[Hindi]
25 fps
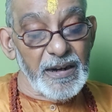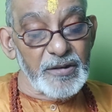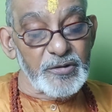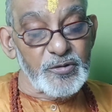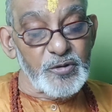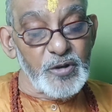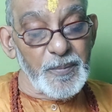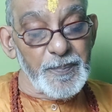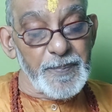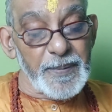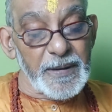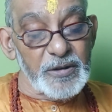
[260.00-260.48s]

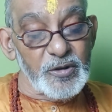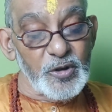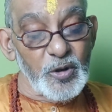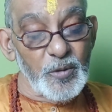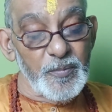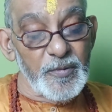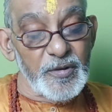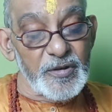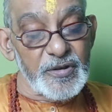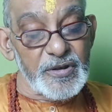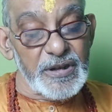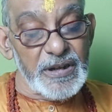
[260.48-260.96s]
मनस्वी
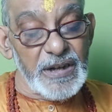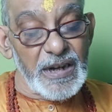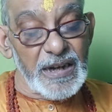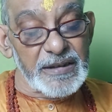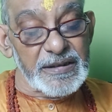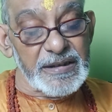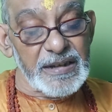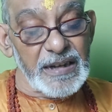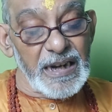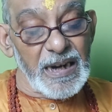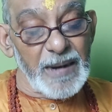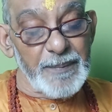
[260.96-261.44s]
प्रद्युम्न जी
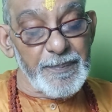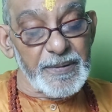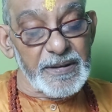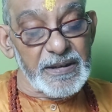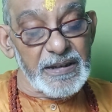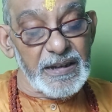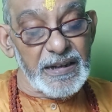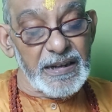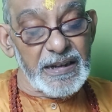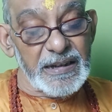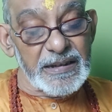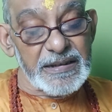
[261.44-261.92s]
ने
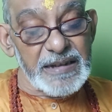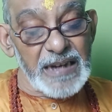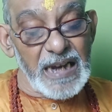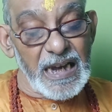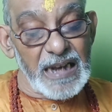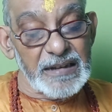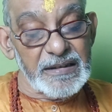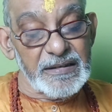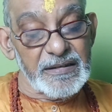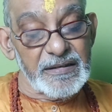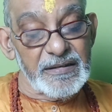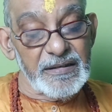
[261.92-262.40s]
सेनापति के
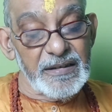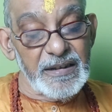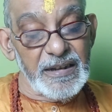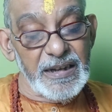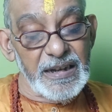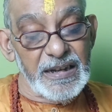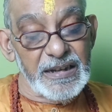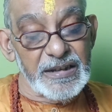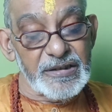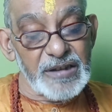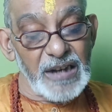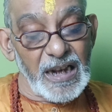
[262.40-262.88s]
साथ
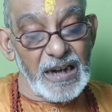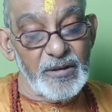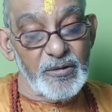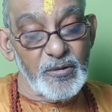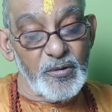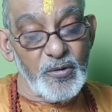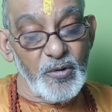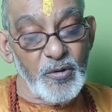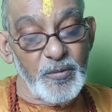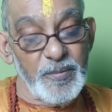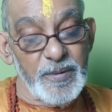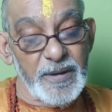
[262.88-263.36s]
ही साल
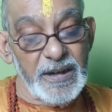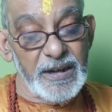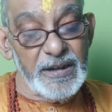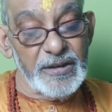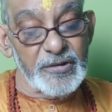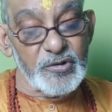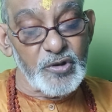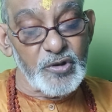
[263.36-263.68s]
को भी